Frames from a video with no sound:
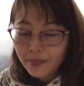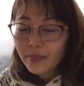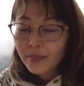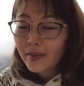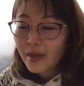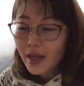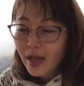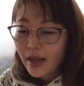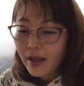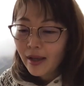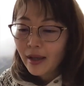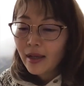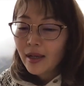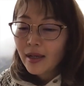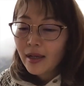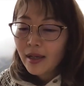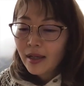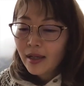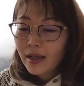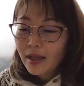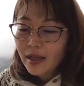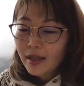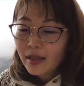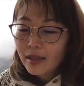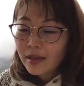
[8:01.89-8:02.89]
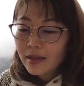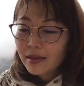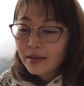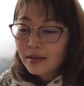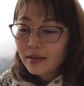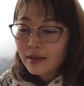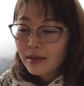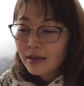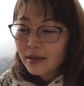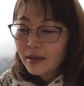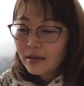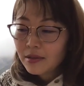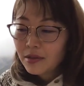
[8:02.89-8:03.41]
で、えー
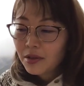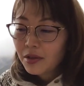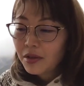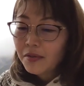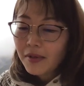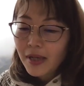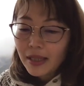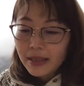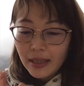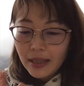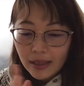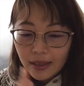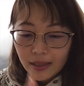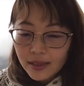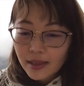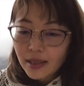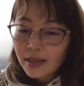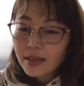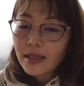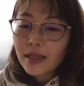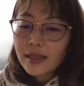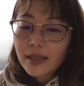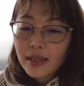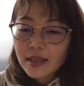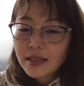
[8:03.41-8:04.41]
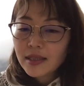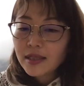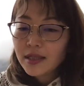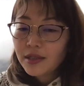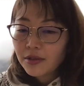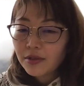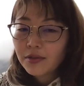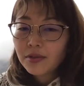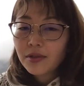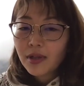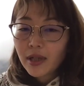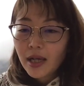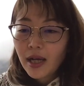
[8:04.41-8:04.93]
それはあなた正しい
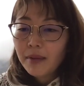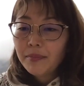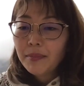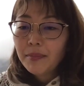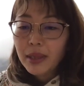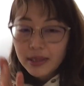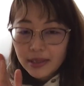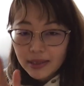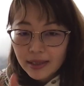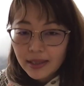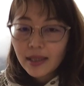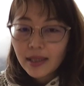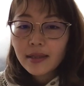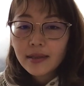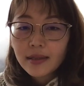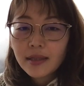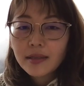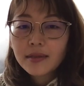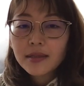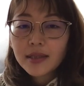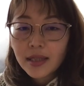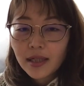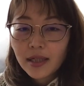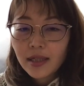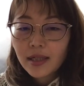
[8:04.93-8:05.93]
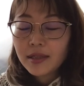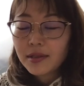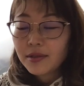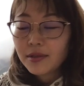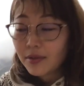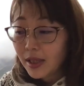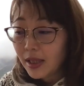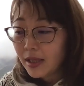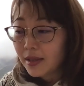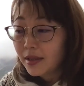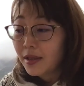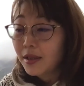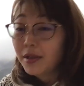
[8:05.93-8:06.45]
よとか、間違ってるじゃないと
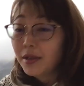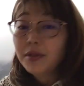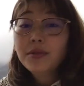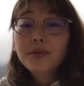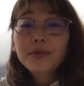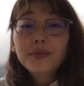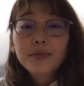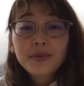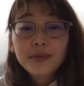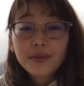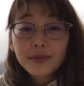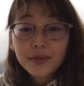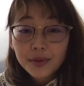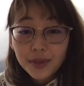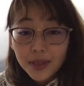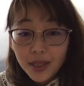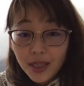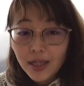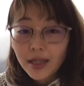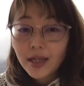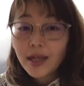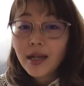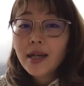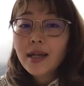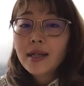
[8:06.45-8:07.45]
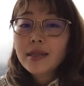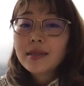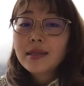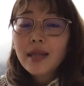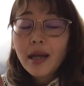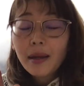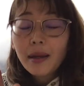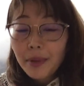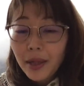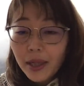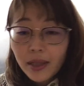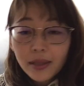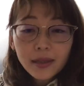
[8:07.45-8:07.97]
かっていうふうに、
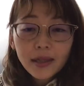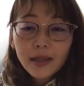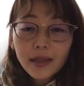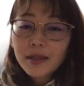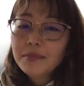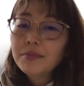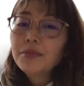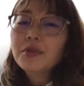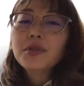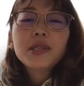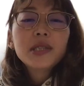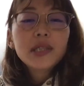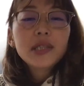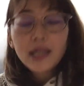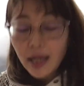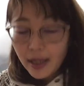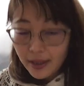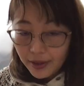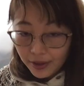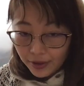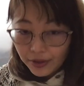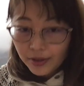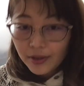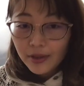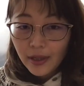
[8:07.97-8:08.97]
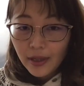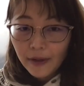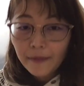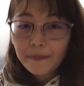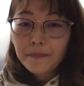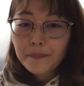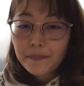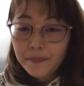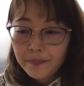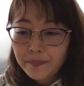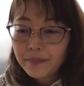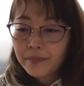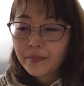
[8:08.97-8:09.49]
裁いたりもしないよって。
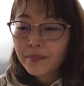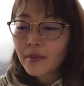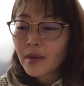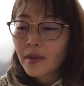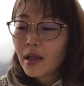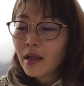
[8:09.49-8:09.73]
うん。